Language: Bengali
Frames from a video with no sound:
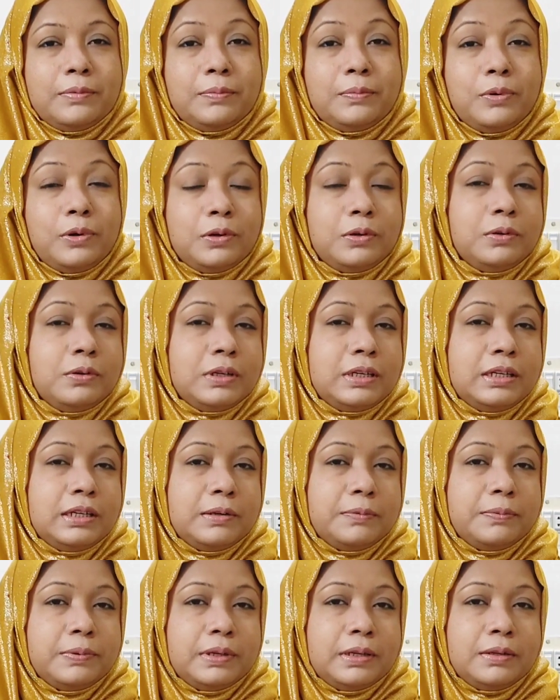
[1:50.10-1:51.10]

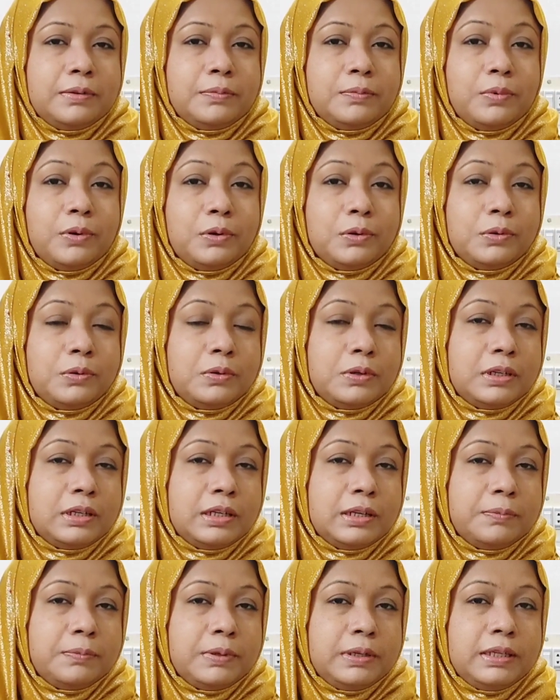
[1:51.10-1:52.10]
পর্নোগ্রাফি
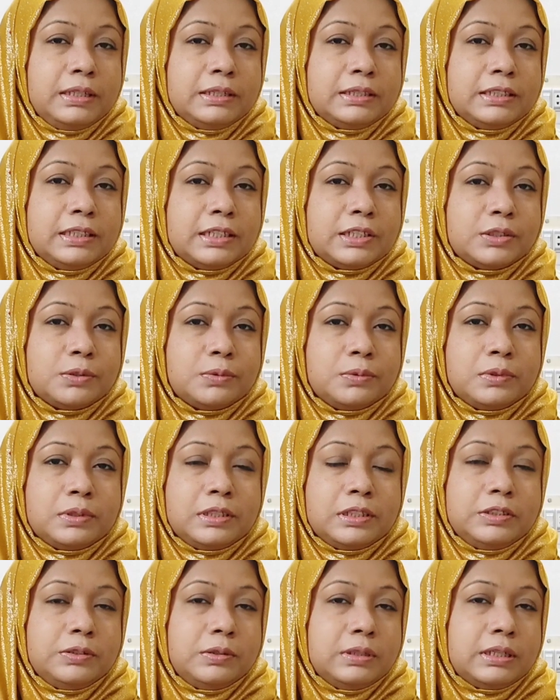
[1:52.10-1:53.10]
পর্নোগ্রাফি সেক্স
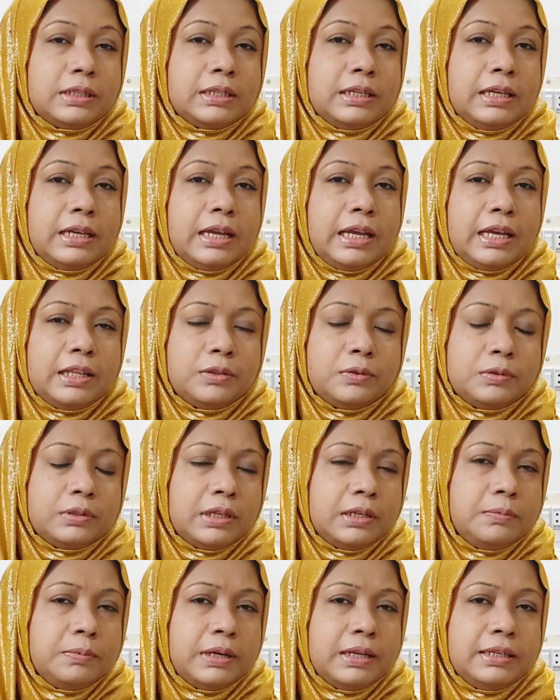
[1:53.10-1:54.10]
উত্তেজনাকে
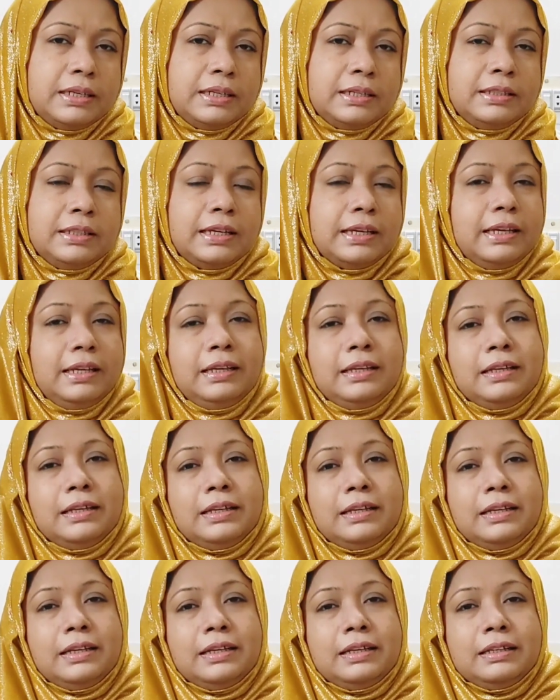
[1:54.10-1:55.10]
এতটাই বাড়িয়ে দেয়
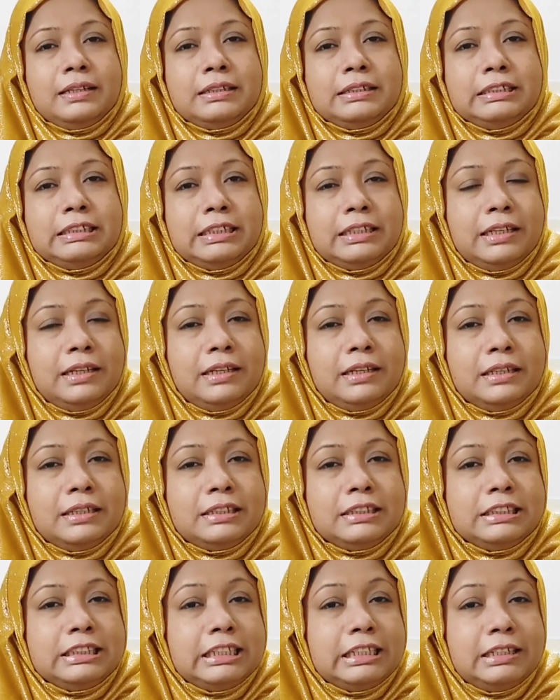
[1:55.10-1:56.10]
যে
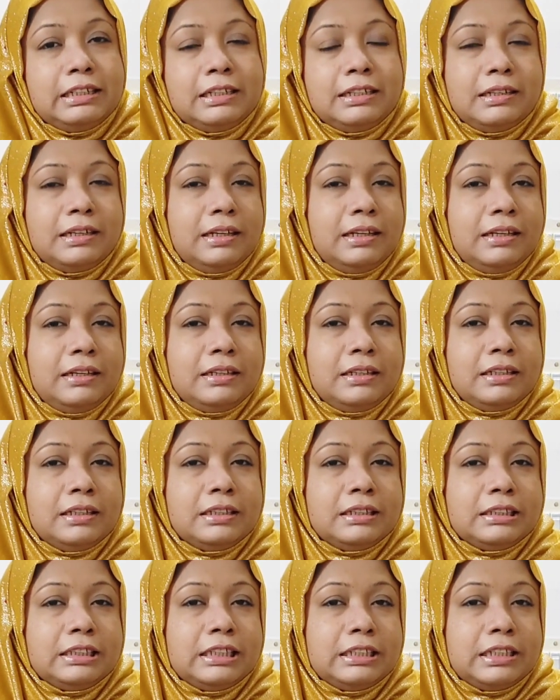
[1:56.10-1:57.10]
ছেলেরা
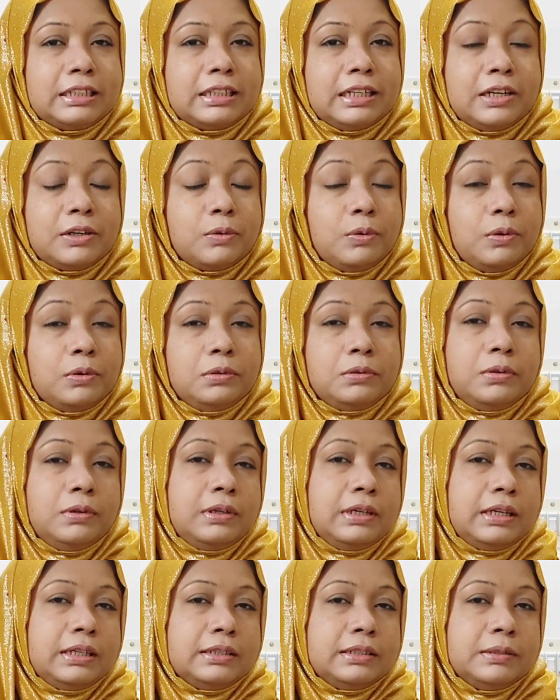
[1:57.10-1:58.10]
সেটাকে আর
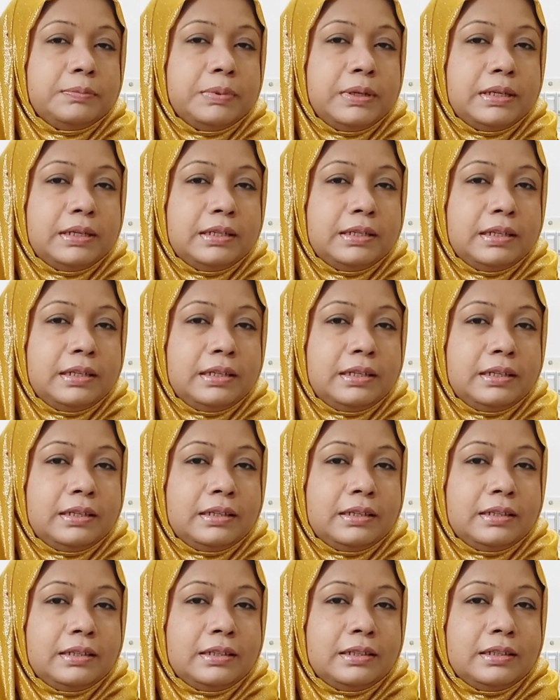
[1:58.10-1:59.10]
কন্ট্রোল রাখতে পারে না
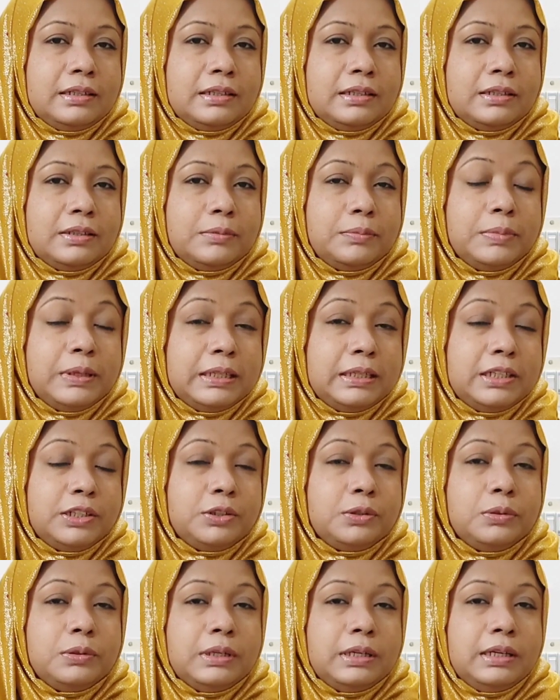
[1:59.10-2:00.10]
বেডে
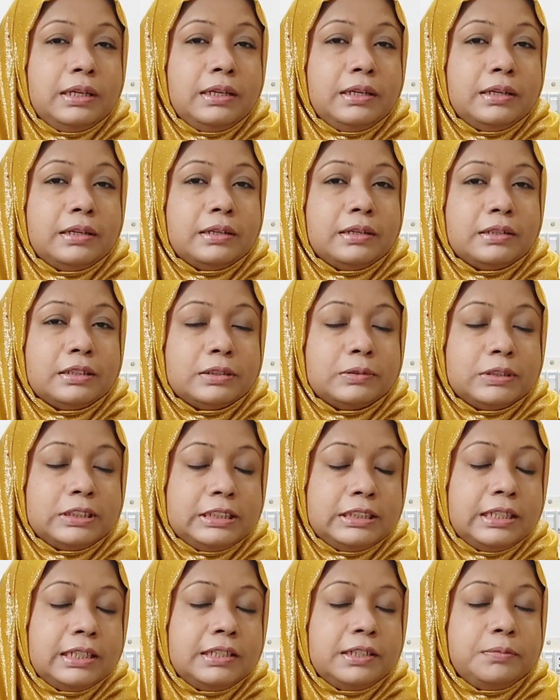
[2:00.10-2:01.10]
শুয়ে
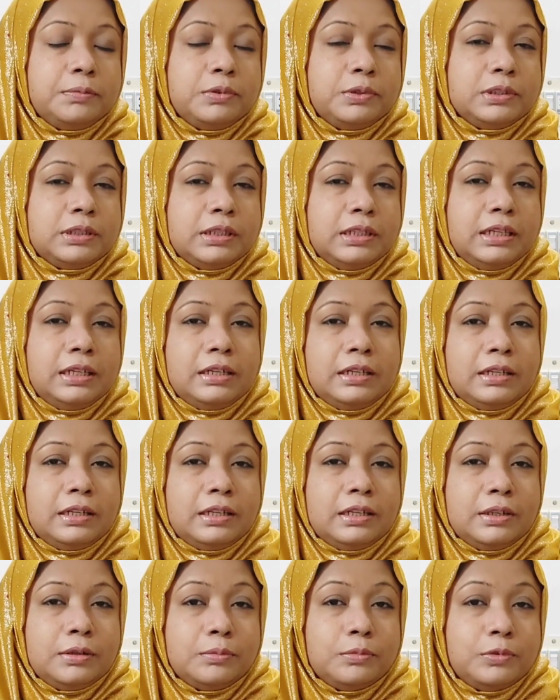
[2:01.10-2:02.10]
চেয়ারে বসে
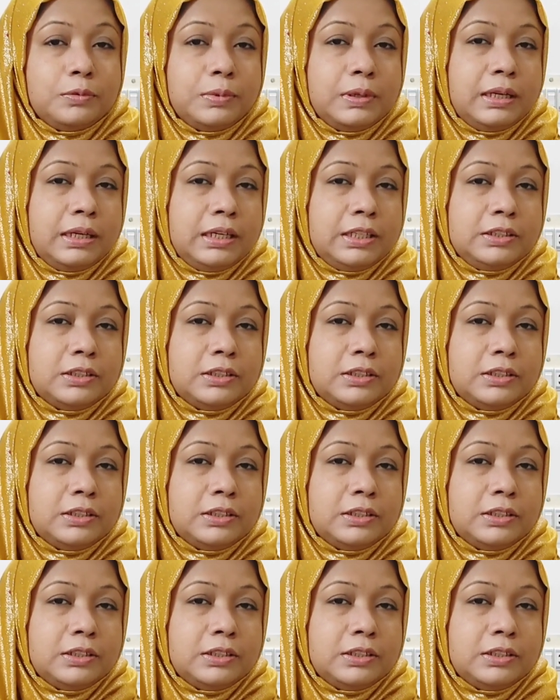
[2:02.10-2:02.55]
মোবাইলে